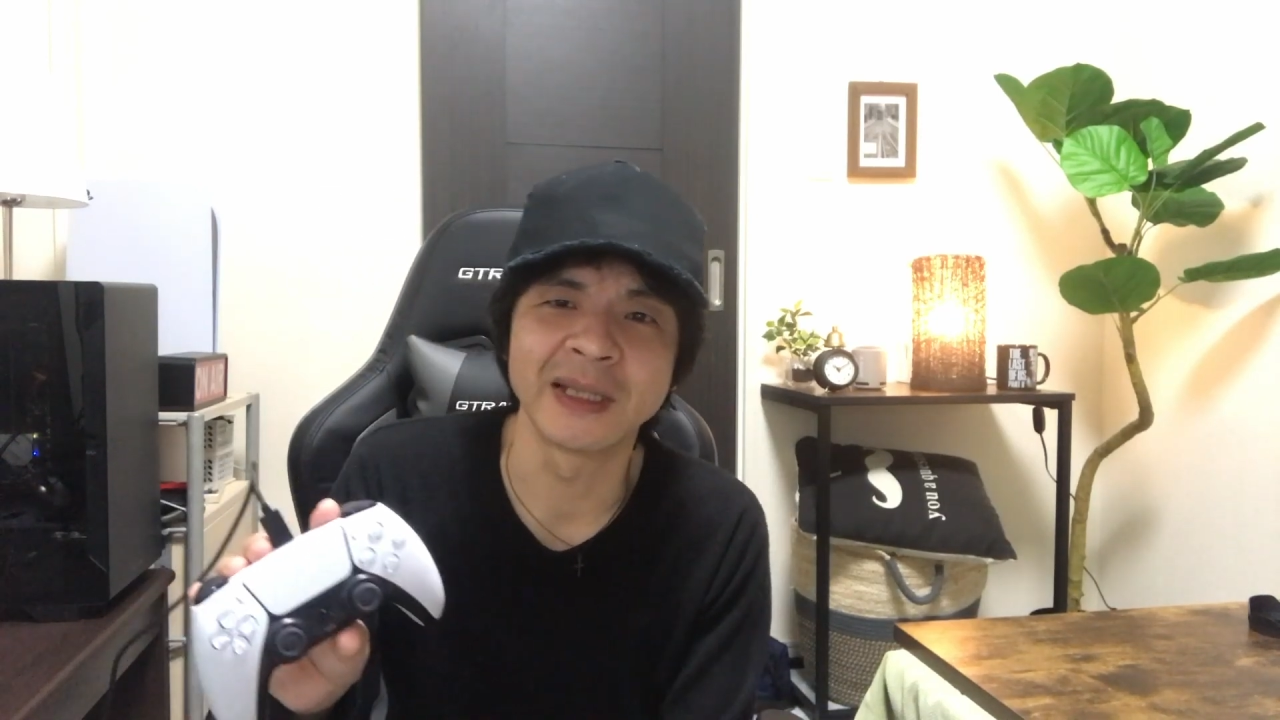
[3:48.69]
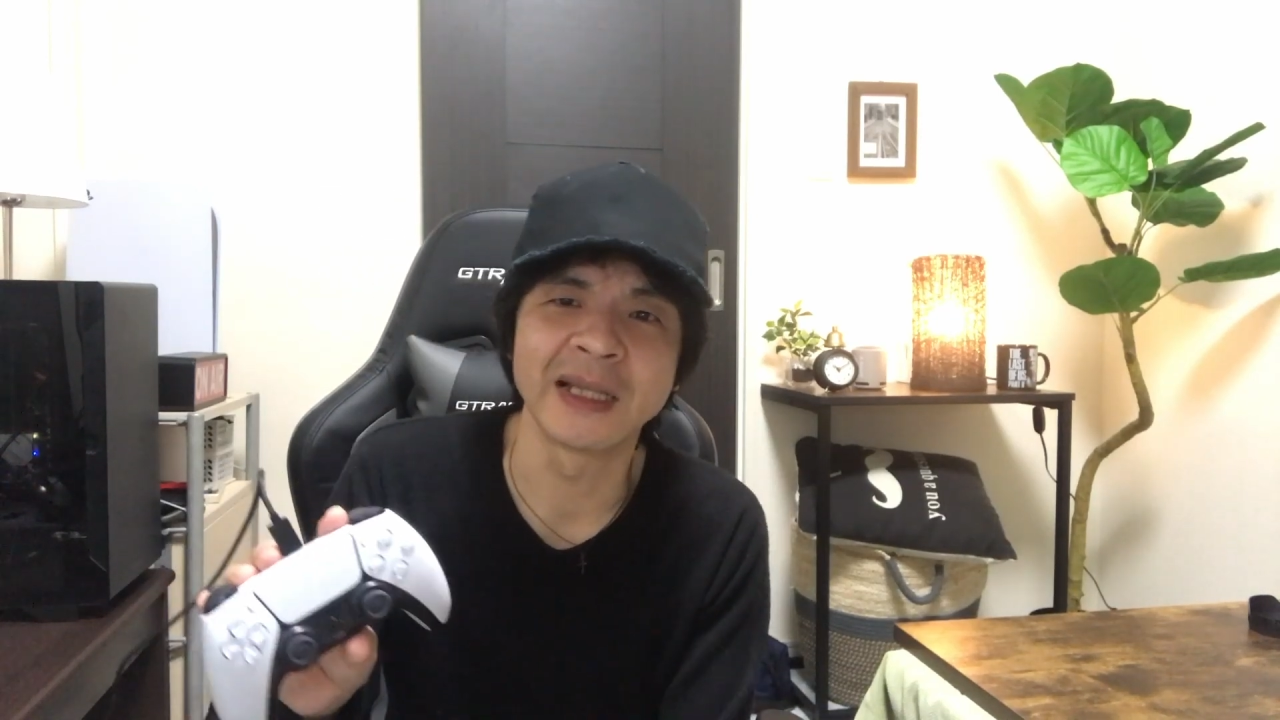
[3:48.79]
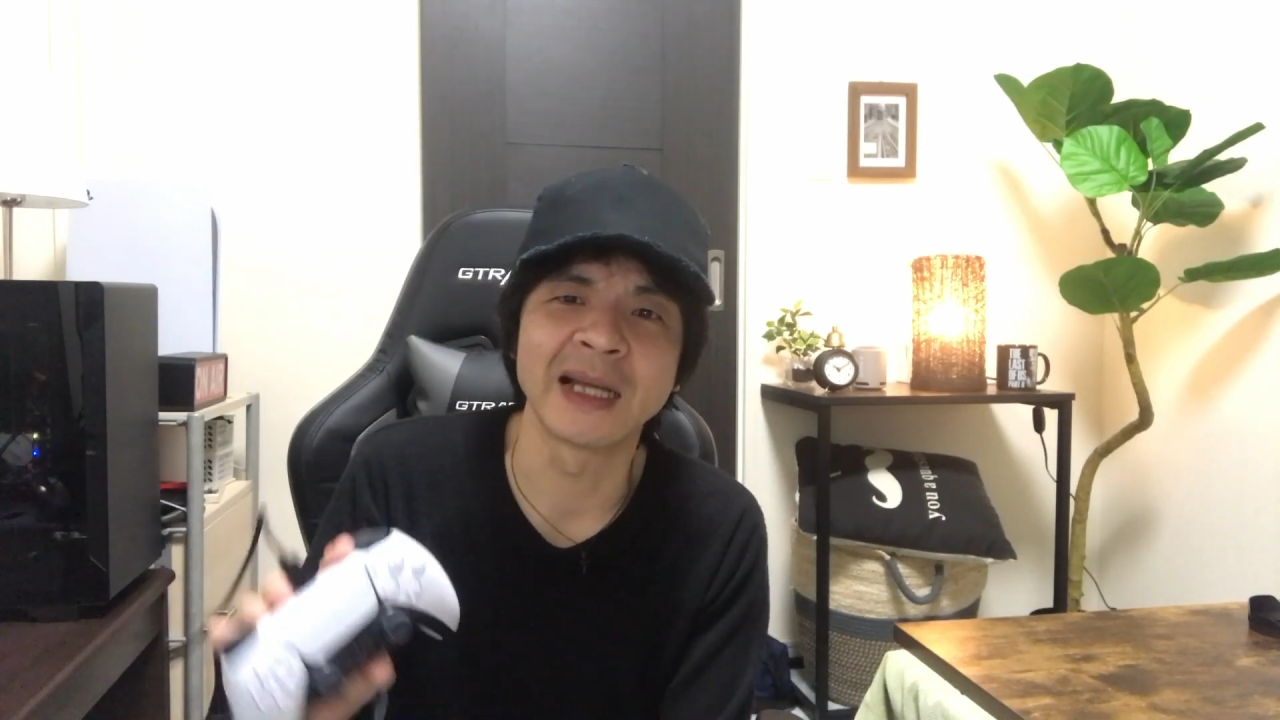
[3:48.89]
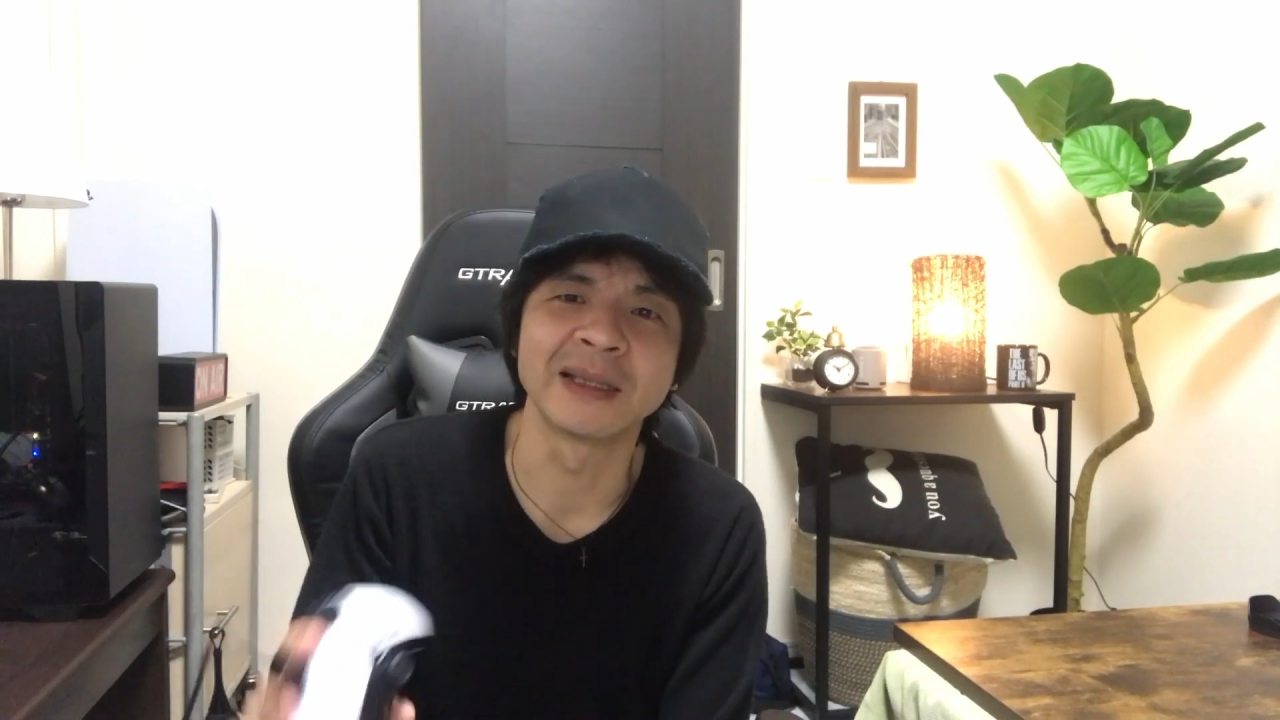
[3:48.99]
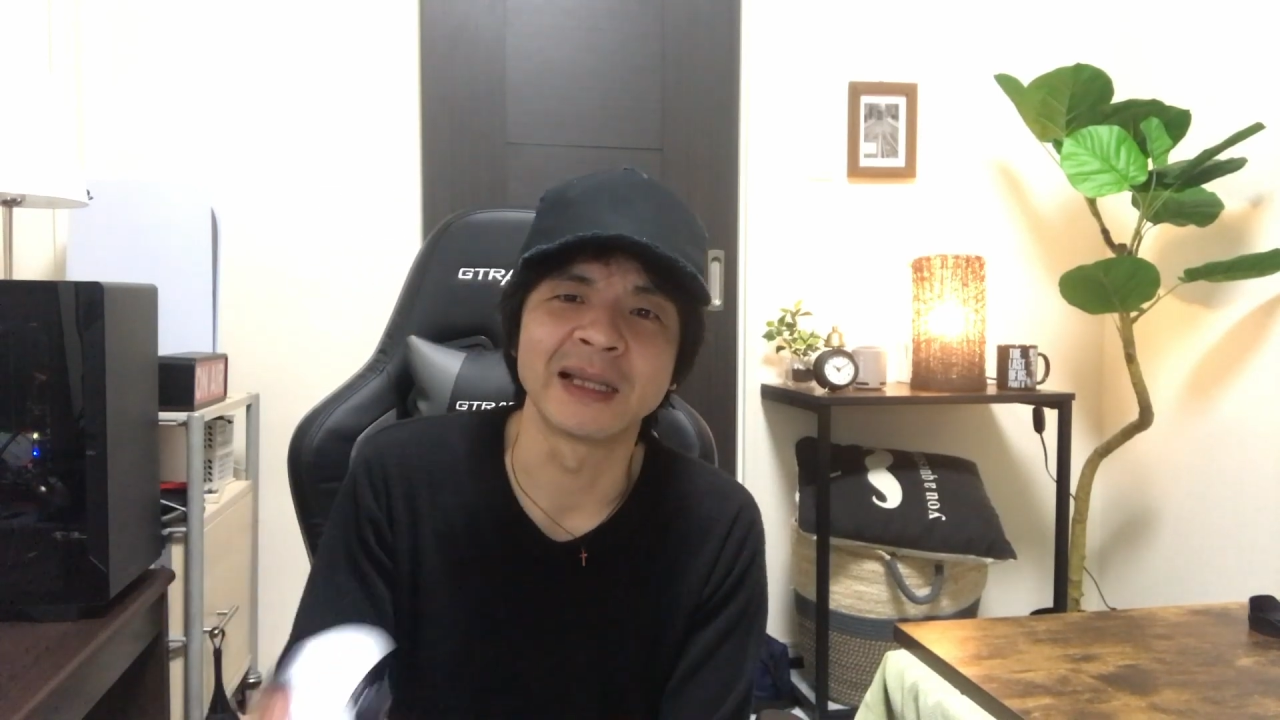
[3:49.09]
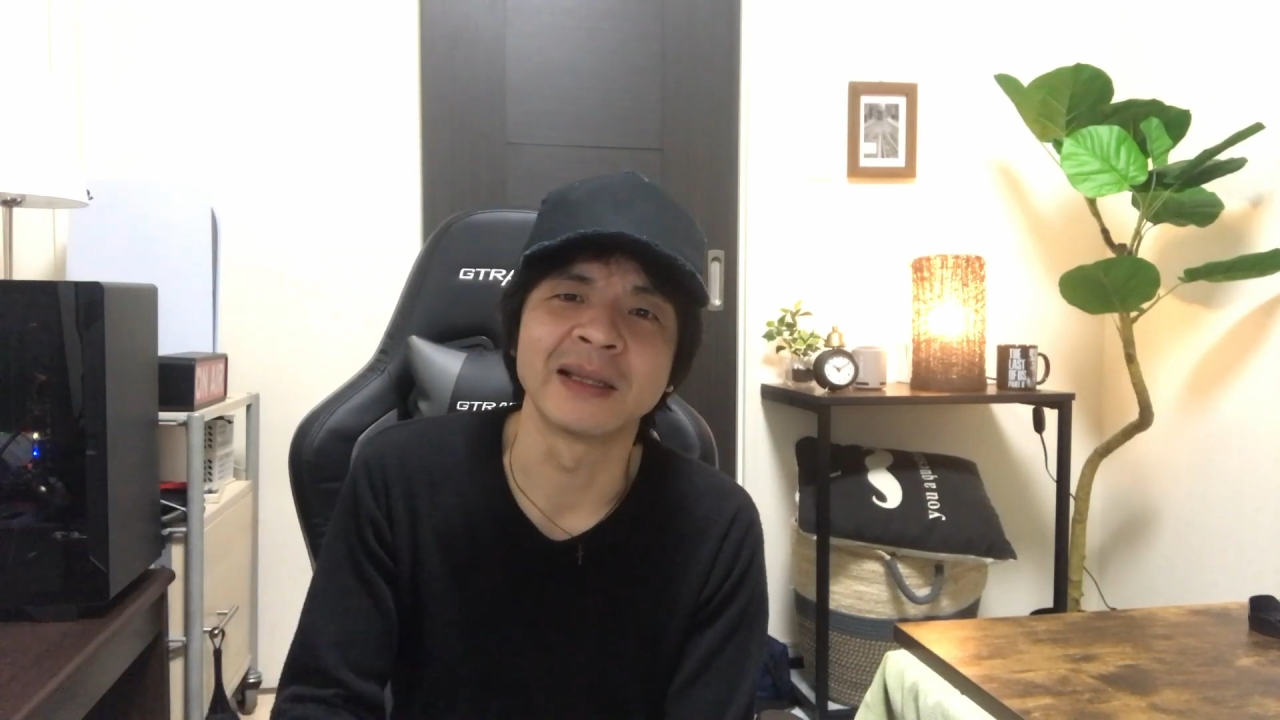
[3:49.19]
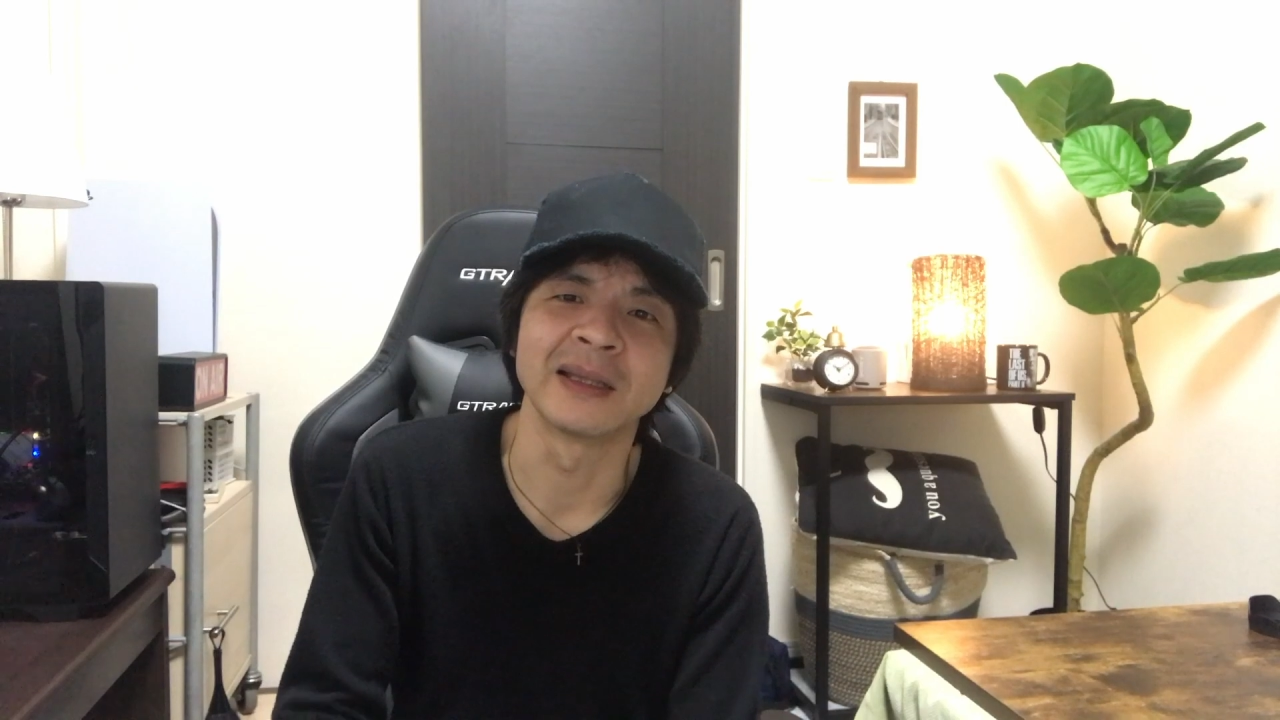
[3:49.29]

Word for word: 値段な